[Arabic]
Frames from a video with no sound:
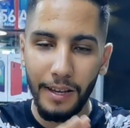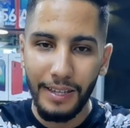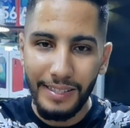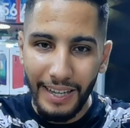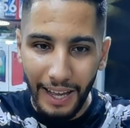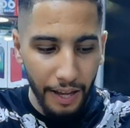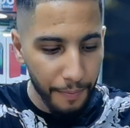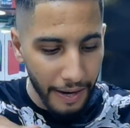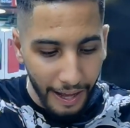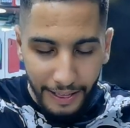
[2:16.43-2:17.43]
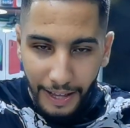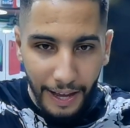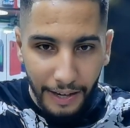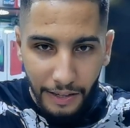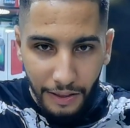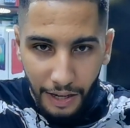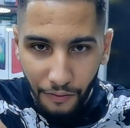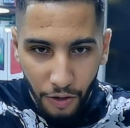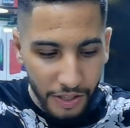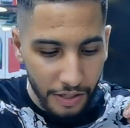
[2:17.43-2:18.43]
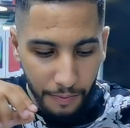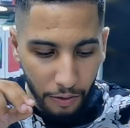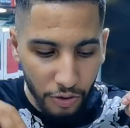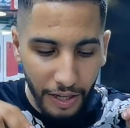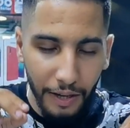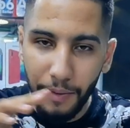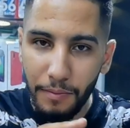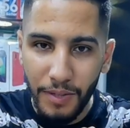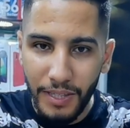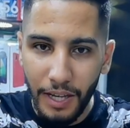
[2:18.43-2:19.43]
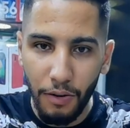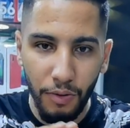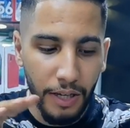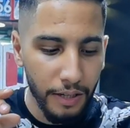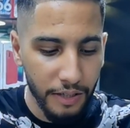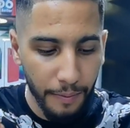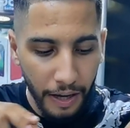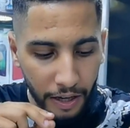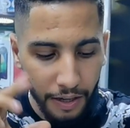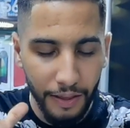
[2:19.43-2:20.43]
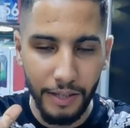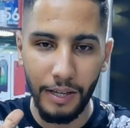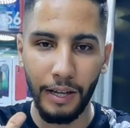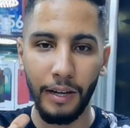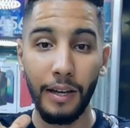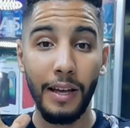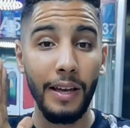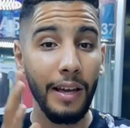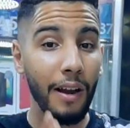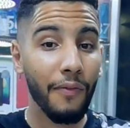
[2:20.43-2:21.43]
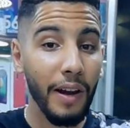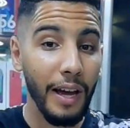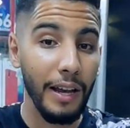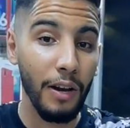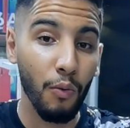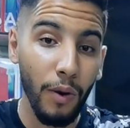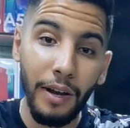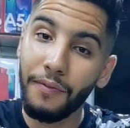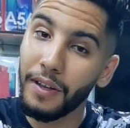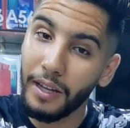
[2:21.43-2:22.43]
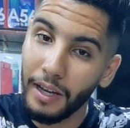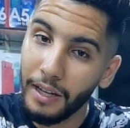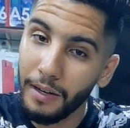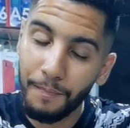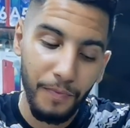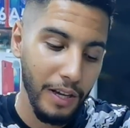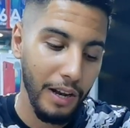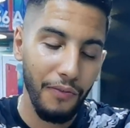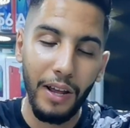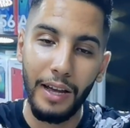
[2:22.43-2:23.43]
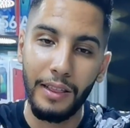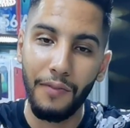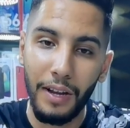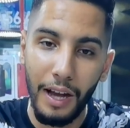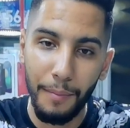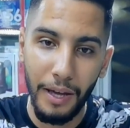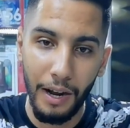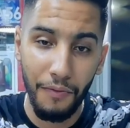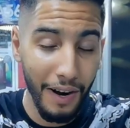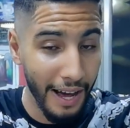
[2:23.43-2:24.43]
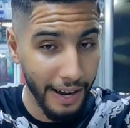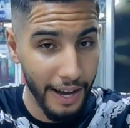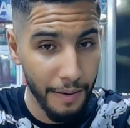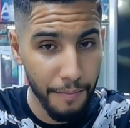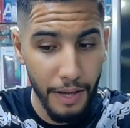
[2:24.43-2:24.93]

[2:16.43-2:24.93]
تقريبا حد الان التليفونات تيبانوا تقريبا متساويين تيبقى غير الديزاين الفرق الاخوان فين كاين الفرق عندنا في الكاميرا في الارقام